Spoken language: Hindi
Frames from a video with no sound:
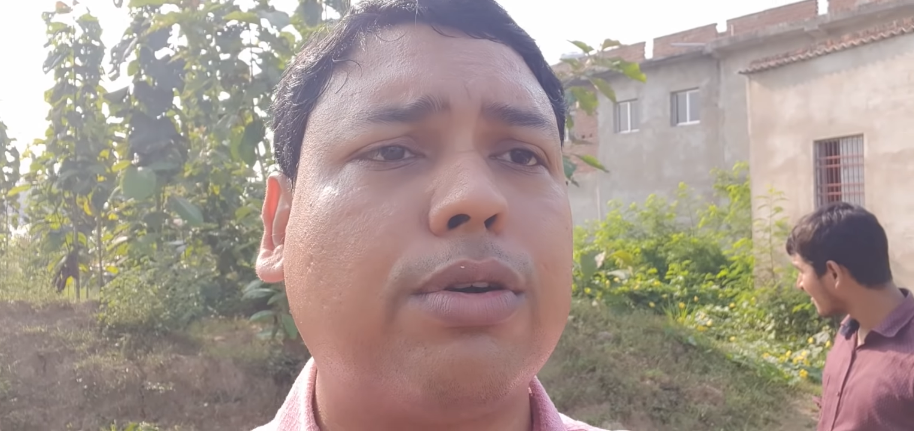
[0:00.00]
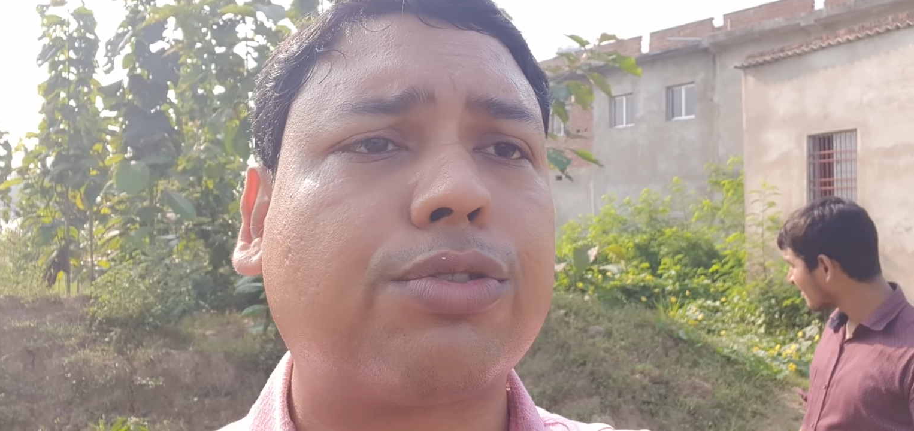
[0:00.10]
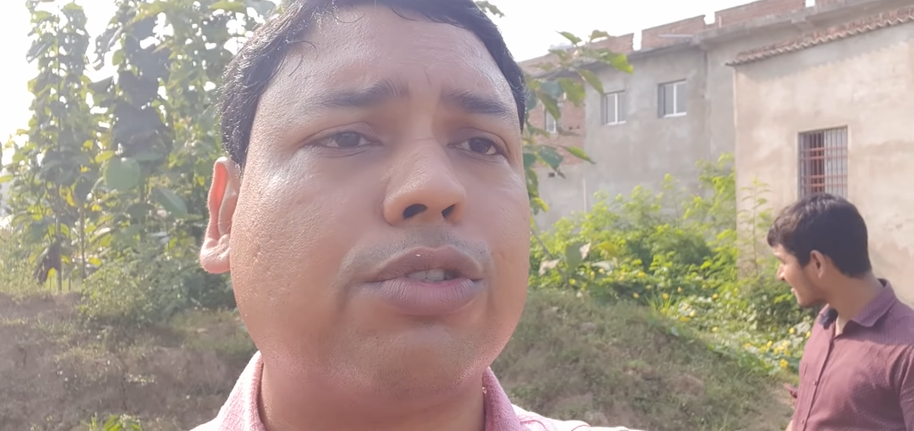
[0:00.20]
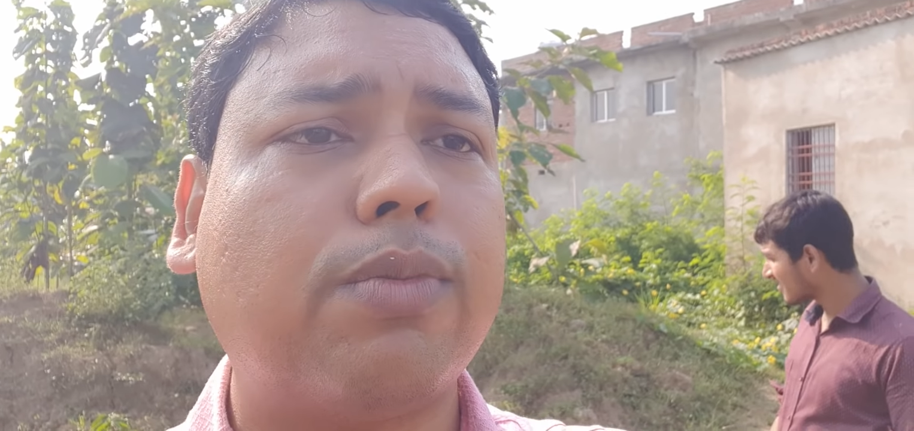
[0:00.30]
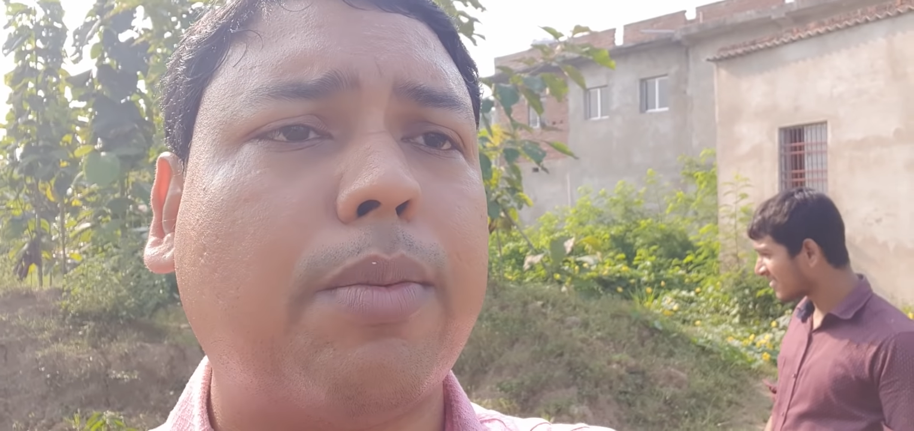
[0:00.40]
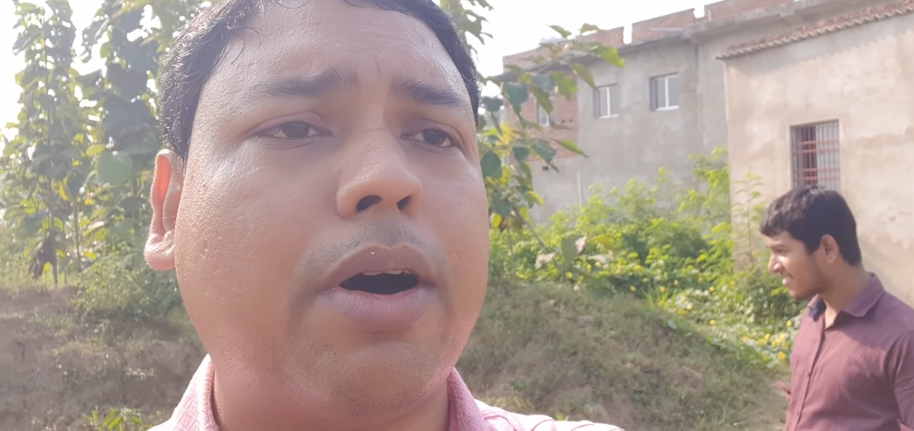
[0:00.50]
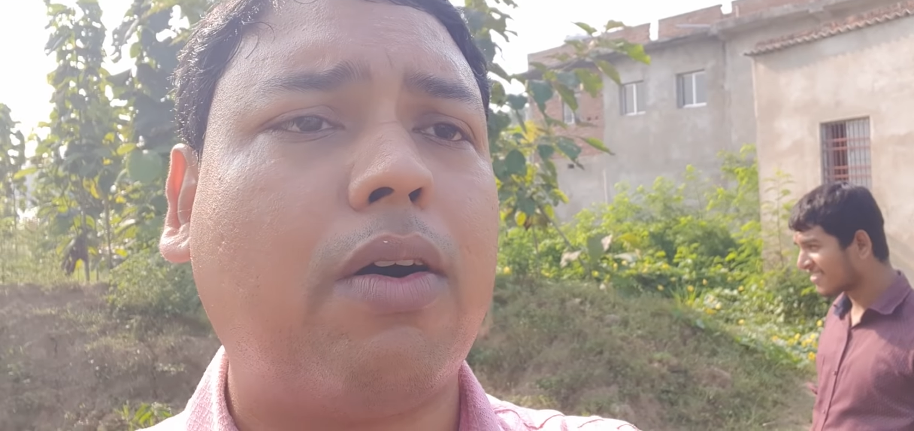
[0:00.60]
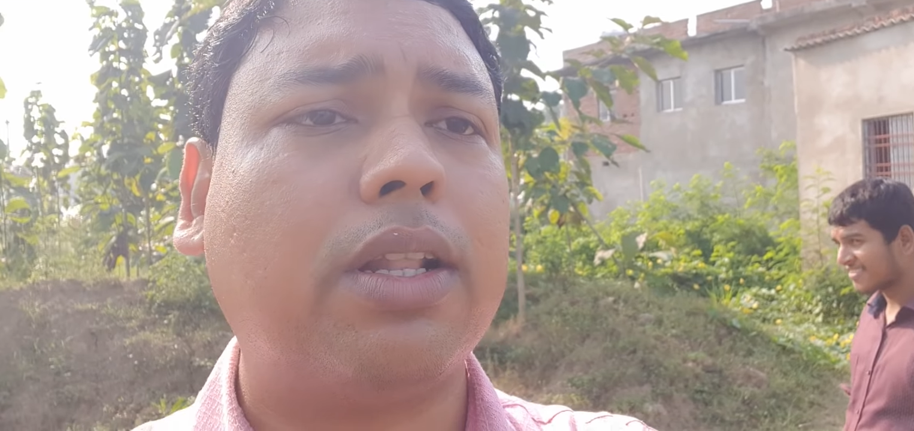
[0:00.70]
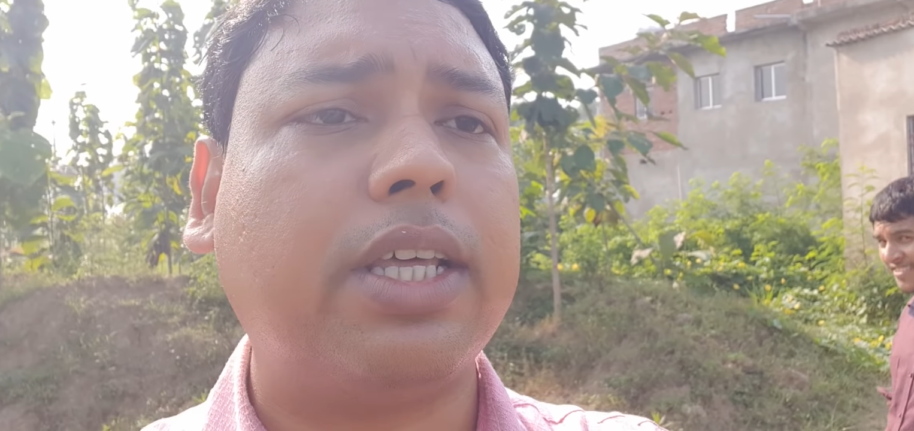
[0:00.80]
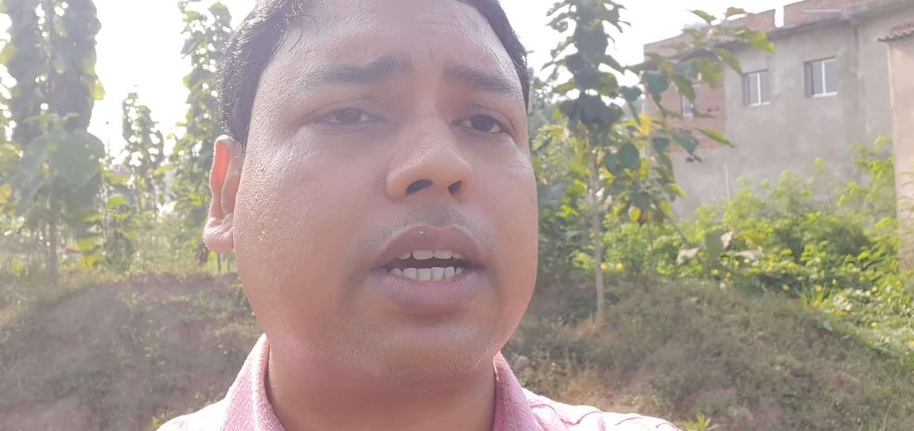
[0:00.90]
खुशनुमा
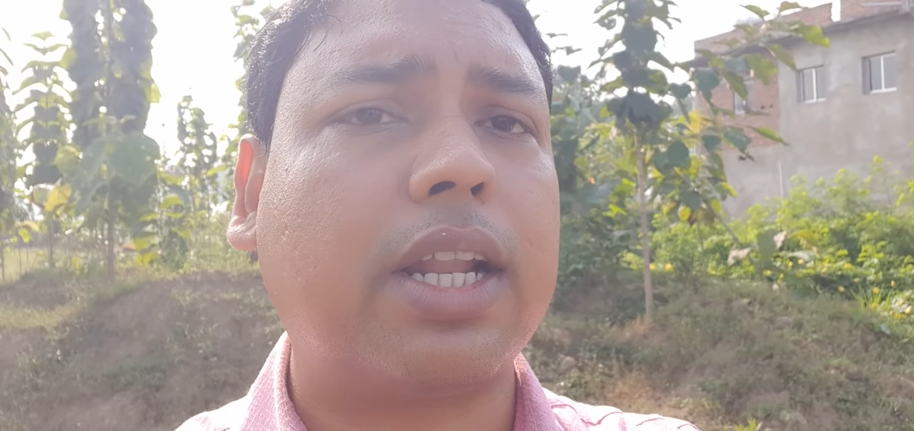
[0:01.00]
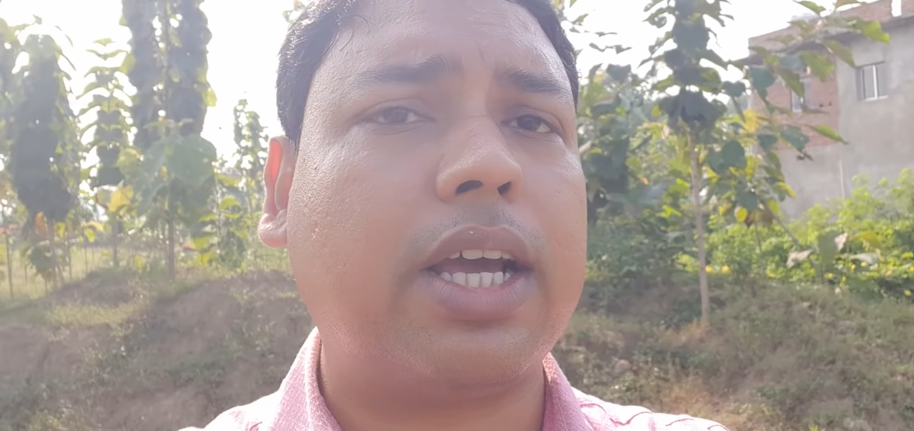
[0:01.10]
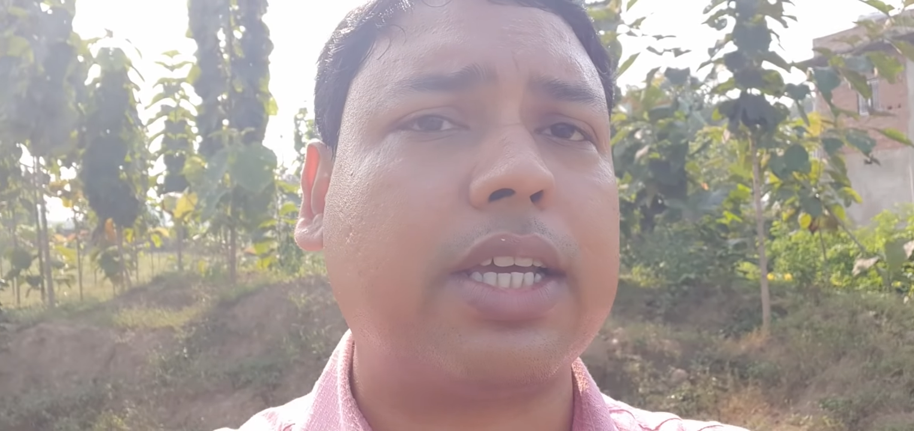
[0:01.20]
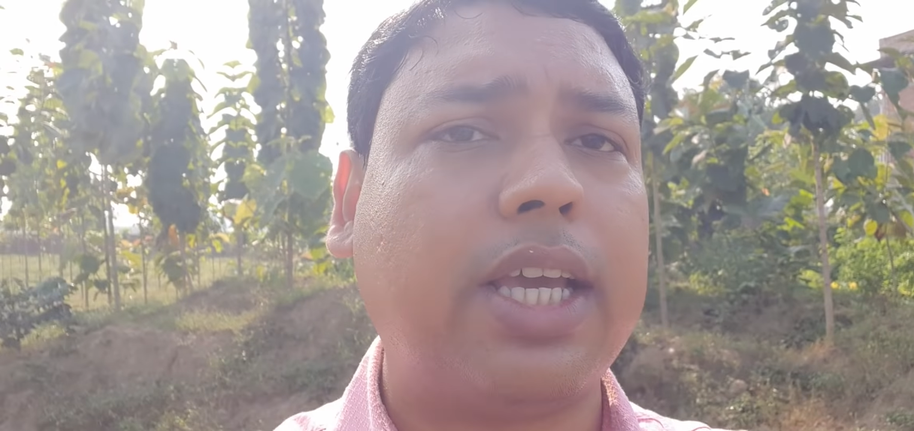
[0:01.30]
माहौल देख रहे हैं